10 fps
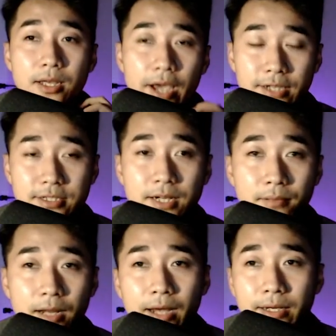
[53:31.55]
Hẹn gặp
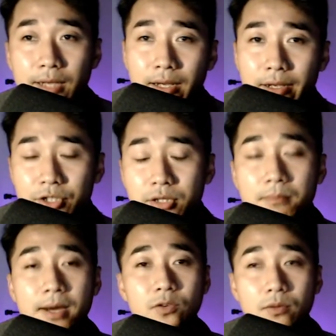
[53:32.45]
lại những người
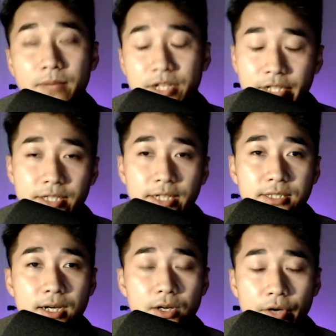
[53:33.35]
bạn của mình trên kênh
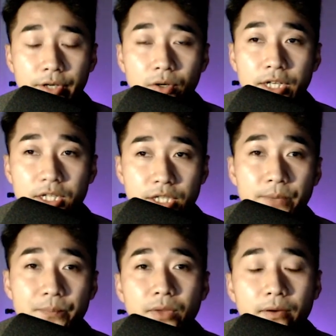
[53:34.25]
Radio Kinh Dị.